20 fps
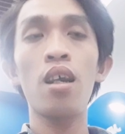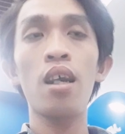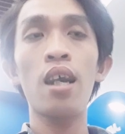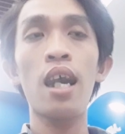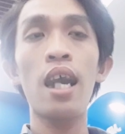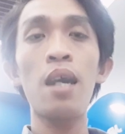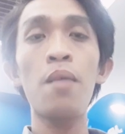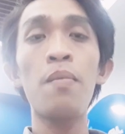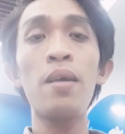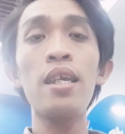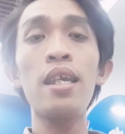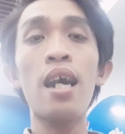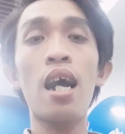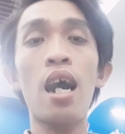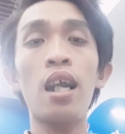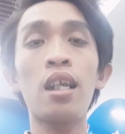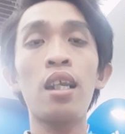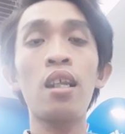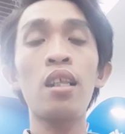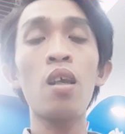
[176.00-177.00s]
hiện bây
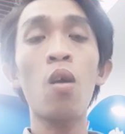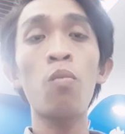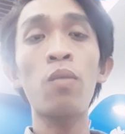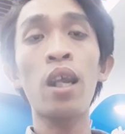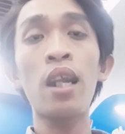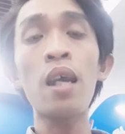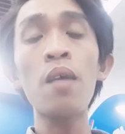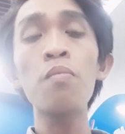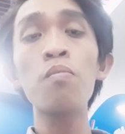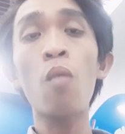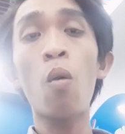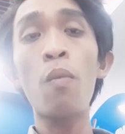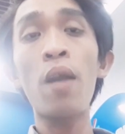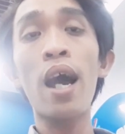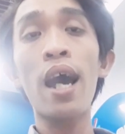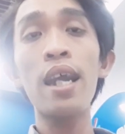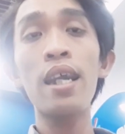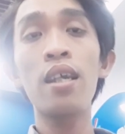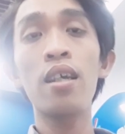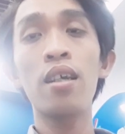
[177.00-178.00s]
giờ trong tỉnh thất bồng
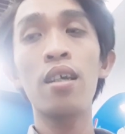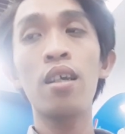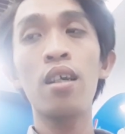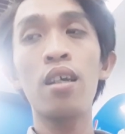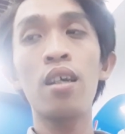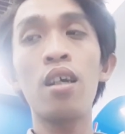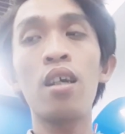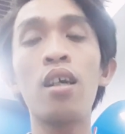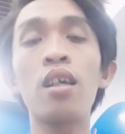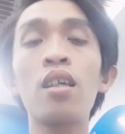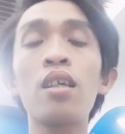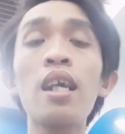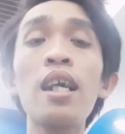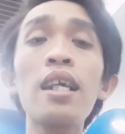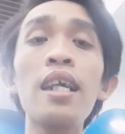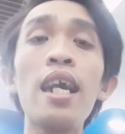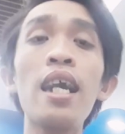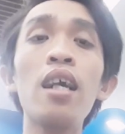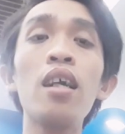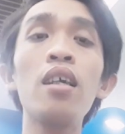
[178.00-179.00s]
lai
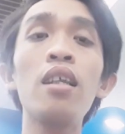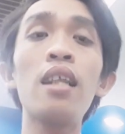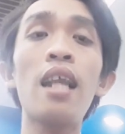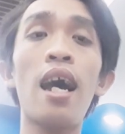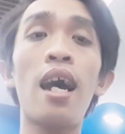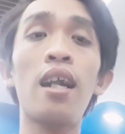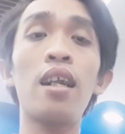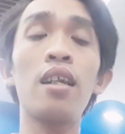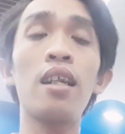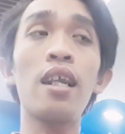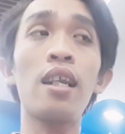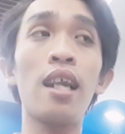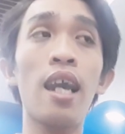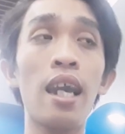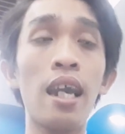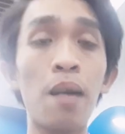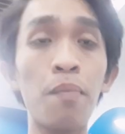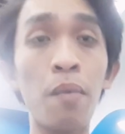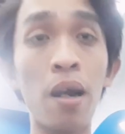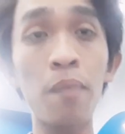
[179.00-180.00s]
tất nhiên là
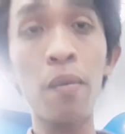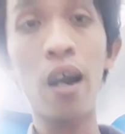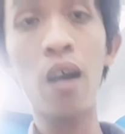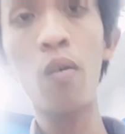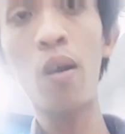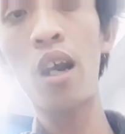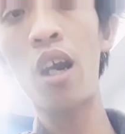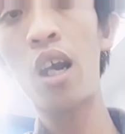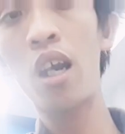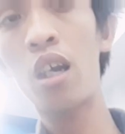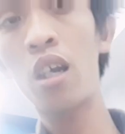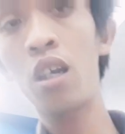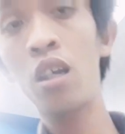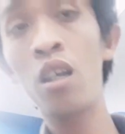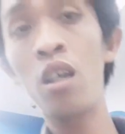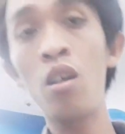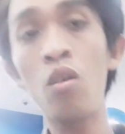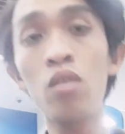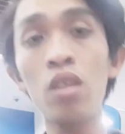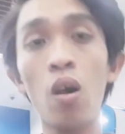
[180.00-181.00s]
thiện âm bên bờ và
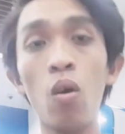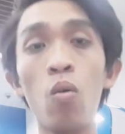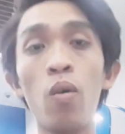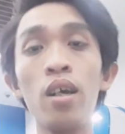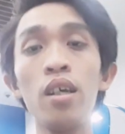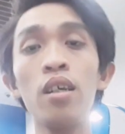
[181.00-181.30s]
vũ trụ